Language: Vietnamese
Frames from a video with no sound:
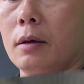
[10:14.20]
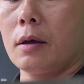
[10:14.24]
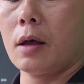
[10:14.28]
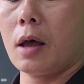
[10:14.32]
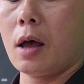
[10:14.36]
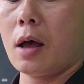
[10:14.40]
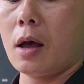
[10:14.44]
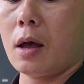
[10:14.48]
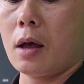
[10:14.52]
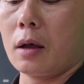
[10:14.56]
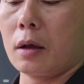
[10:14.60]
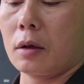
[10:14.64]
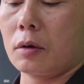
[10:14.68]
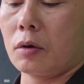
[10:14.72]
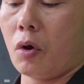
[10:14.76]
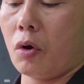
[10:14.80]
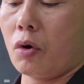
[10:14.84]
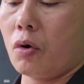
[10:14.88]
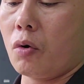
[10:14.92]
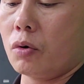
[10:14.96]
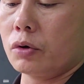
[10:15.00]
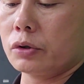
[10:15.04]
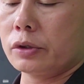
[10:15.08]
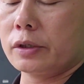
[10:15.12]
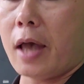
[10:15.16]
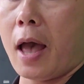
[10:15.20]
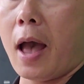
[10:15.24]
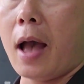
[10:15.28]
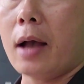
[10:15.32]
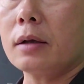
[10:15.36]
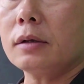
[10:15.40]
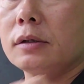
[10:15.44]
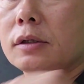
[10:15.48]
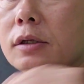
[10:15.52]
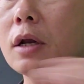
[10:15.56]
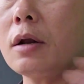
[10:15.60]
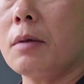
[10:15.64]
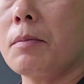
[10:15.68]
à, có độ
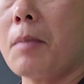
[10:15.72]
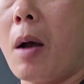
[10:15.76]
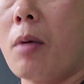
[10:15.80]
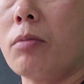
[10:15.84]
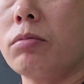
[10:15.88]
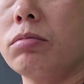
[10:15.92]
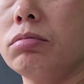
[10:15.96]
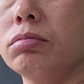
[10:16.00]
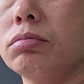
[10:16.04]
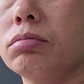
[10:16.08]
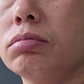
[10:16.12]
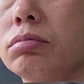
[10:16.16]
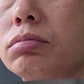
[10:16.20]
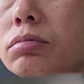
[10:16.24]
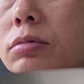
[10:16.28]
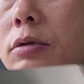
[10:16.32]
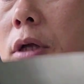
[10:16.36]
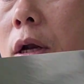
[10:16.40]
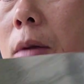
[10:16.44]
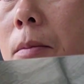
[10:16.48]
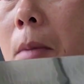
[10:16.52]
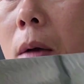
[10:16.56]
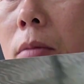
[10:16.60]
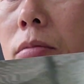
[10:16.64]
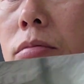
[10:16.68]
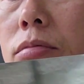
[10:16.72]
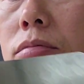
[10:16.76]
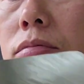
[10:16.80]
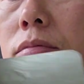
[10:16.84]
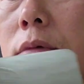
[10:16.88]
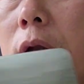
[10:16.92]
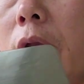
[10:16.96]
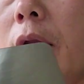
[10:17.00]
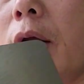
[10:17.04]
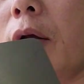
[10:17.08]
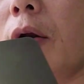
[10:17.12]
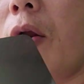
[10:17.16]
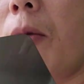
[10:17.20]
sáng rất là bóng rất là bóng
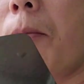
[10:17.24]
đây là